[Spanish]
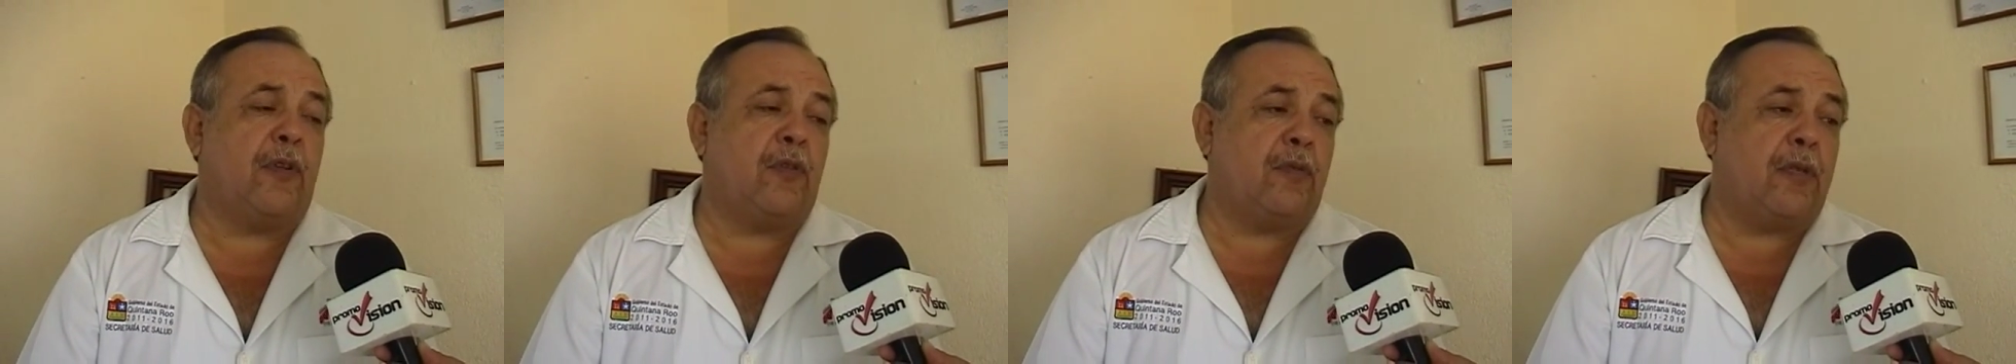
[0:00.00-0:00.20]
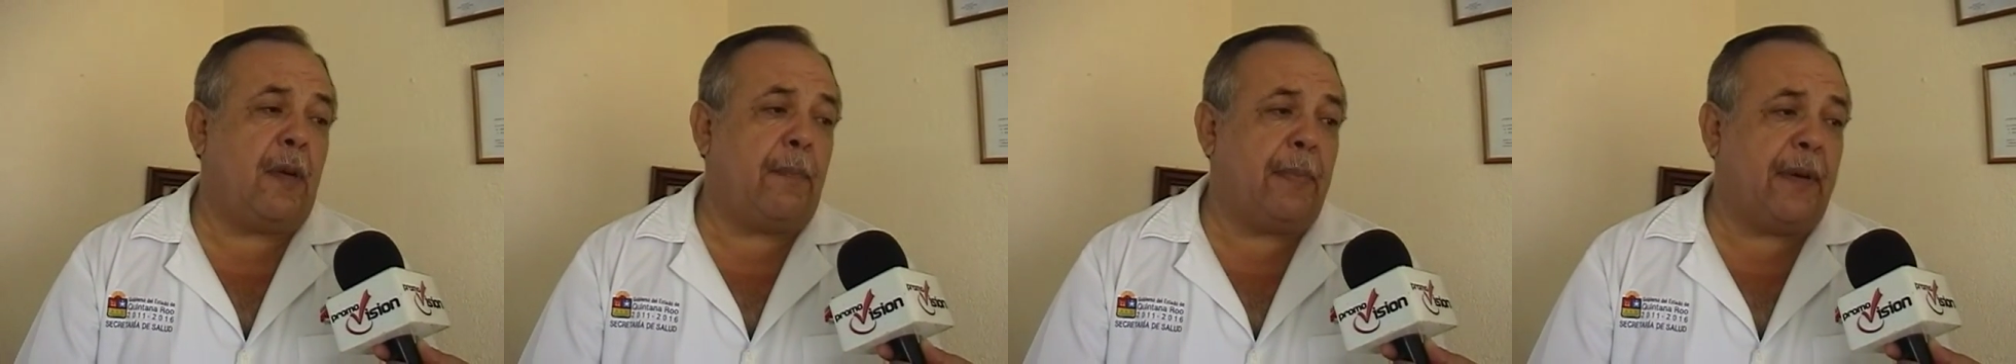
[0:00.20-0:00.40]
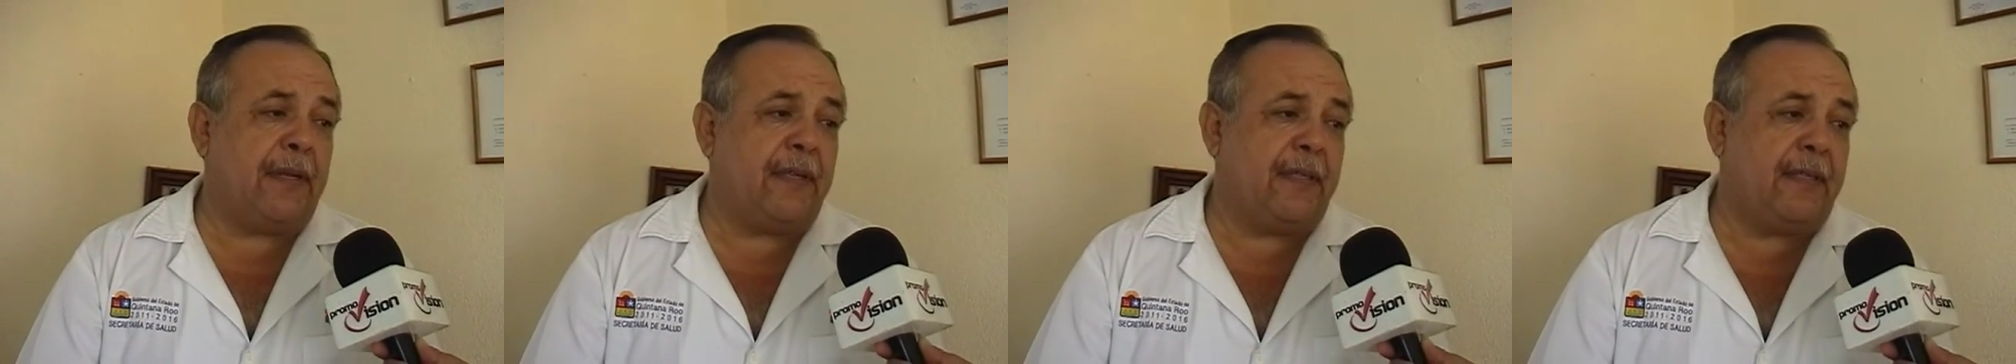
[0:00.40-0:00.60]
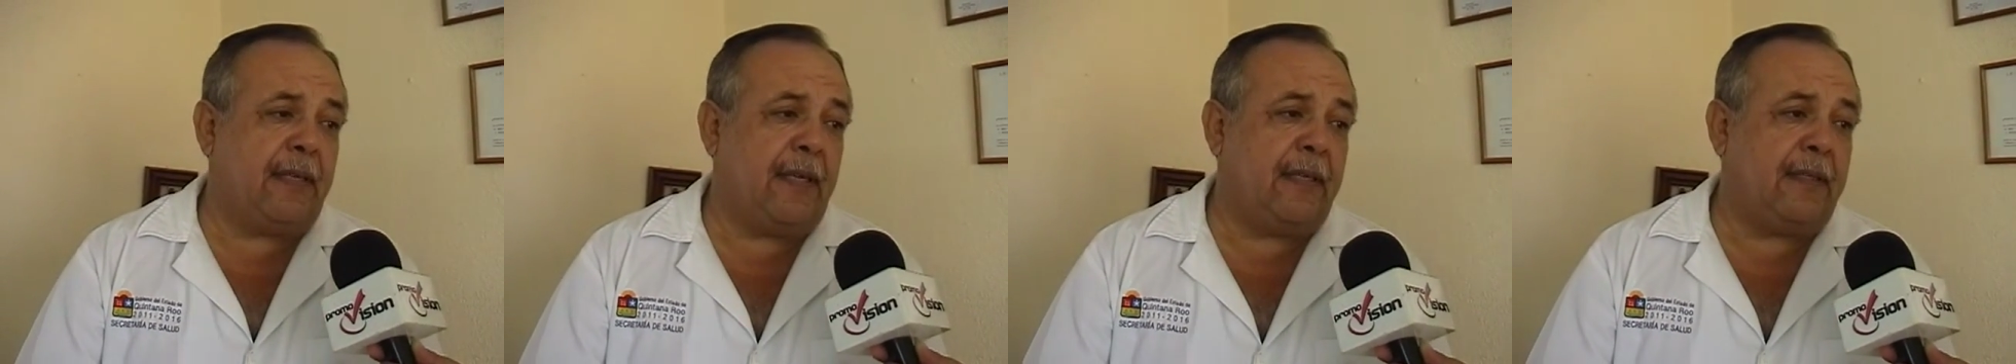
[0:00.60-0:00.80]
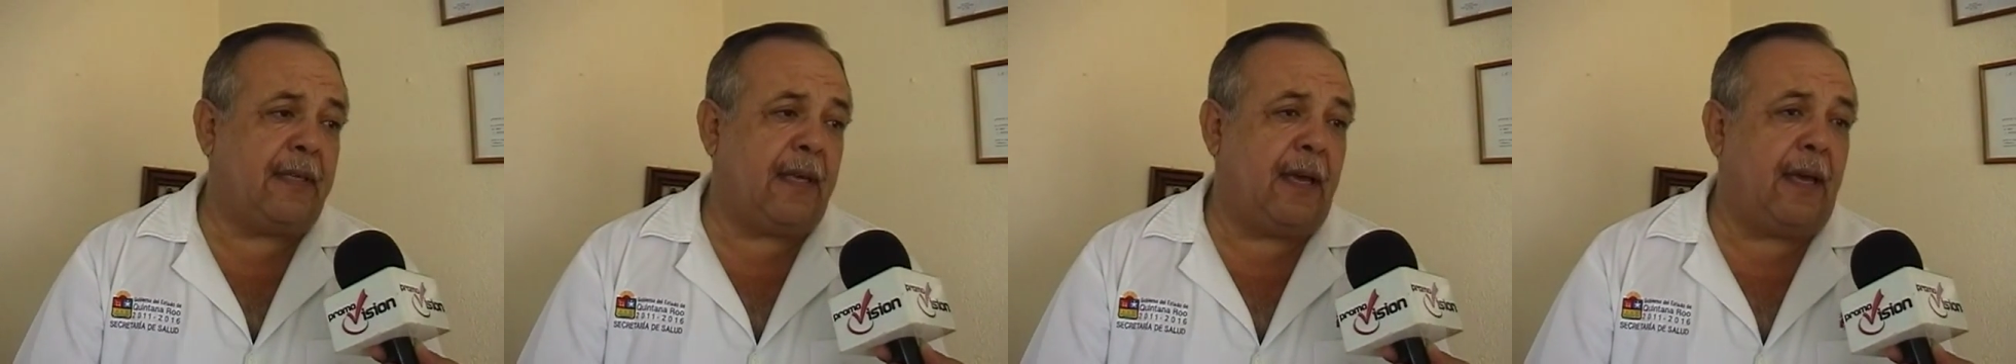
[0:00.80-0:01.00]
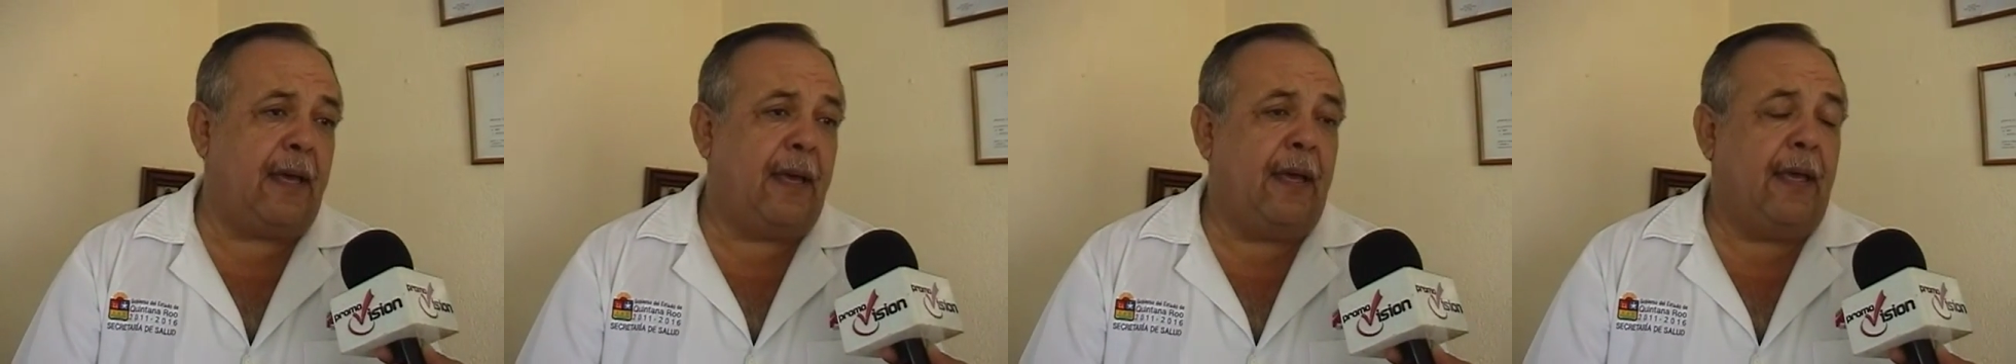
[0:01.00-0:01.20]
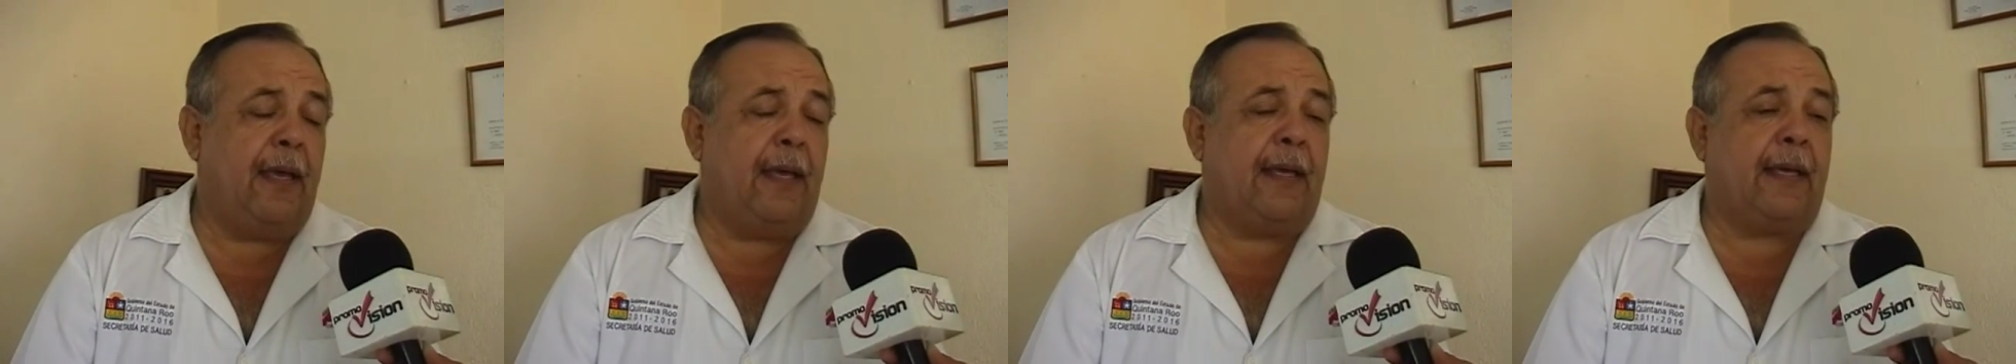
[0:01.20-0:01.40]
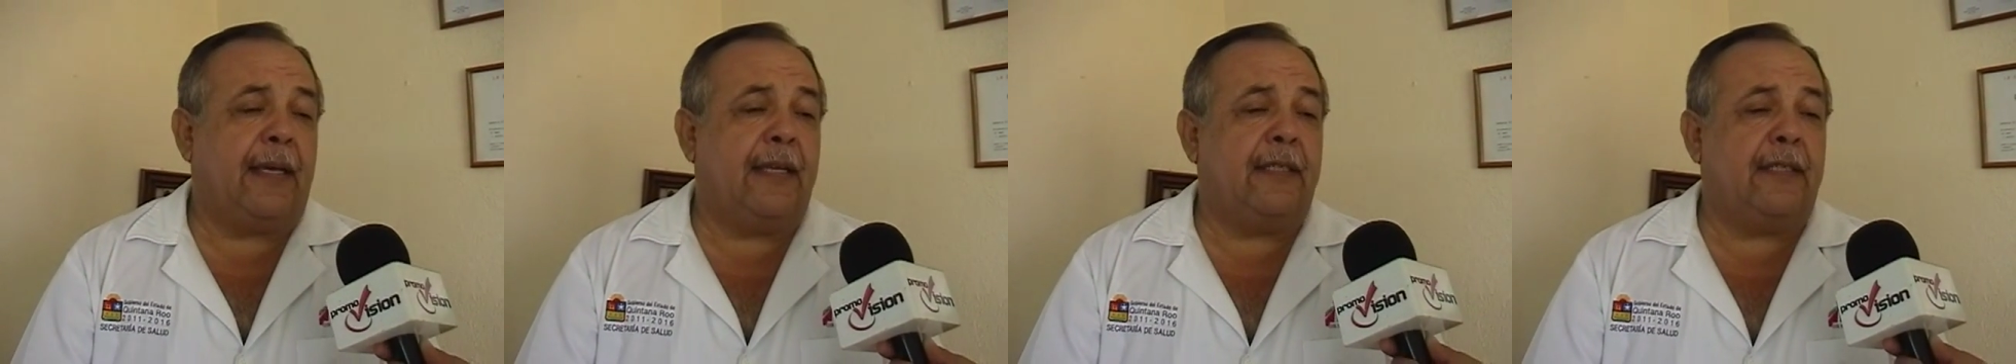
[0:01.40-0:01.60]
es una parestesia.
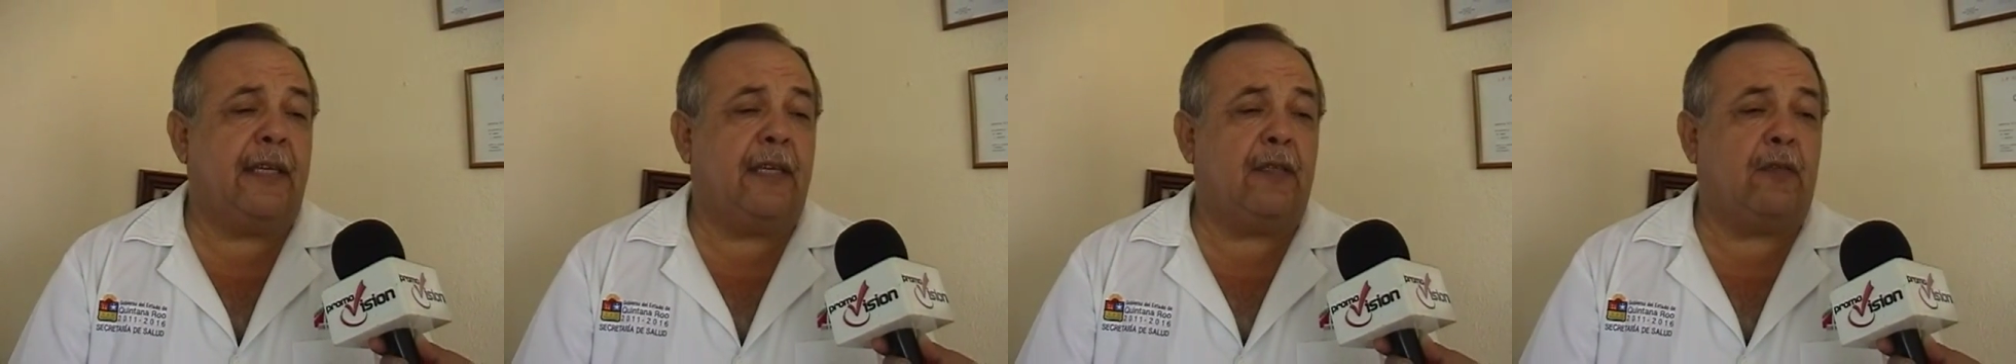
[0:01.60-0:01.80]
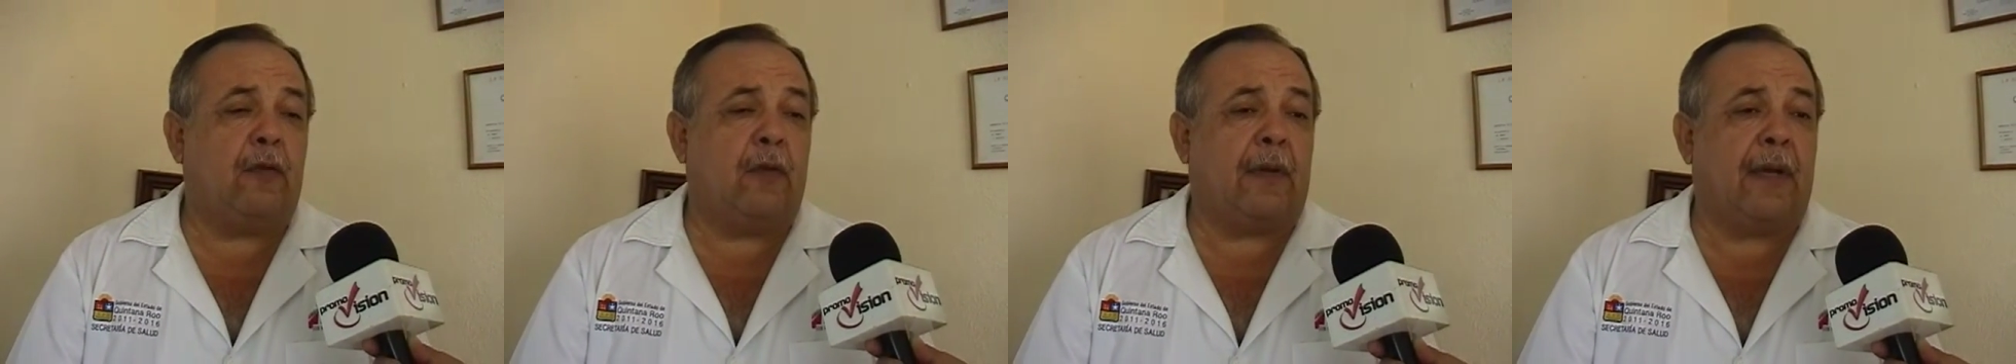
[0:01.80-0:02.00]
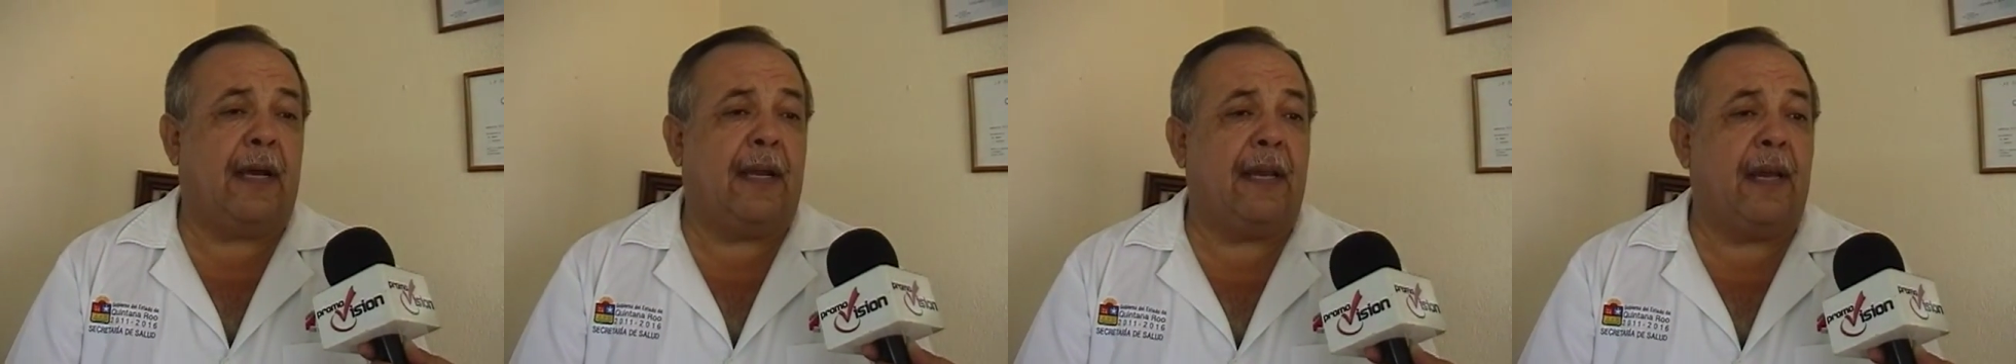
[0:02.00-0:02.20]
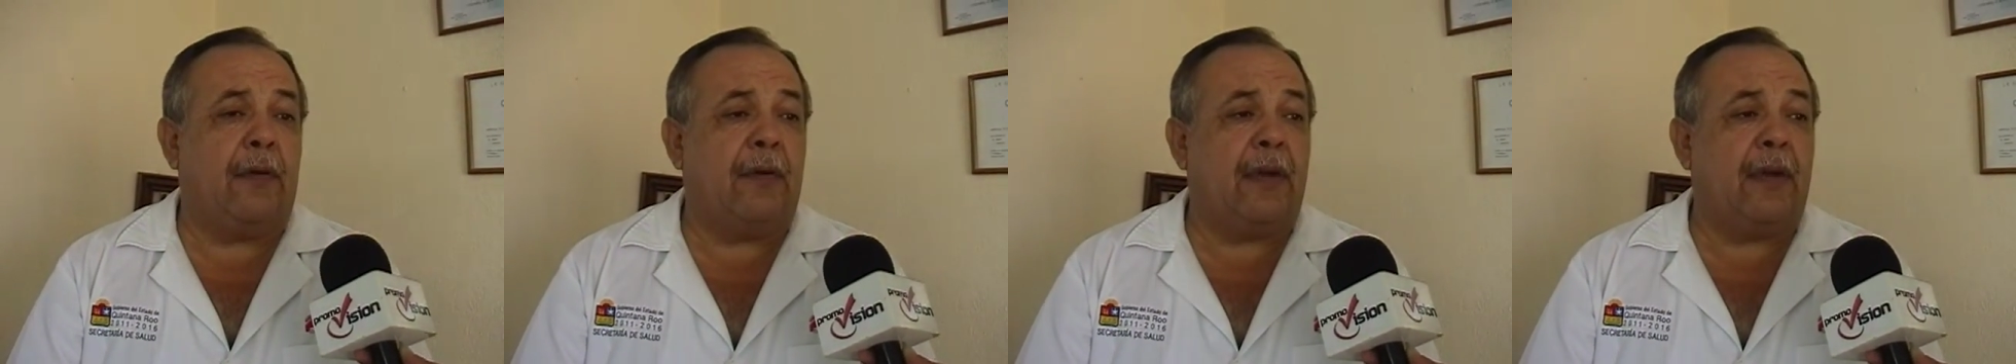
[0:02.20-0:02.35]
¿Qué es esto? Que a la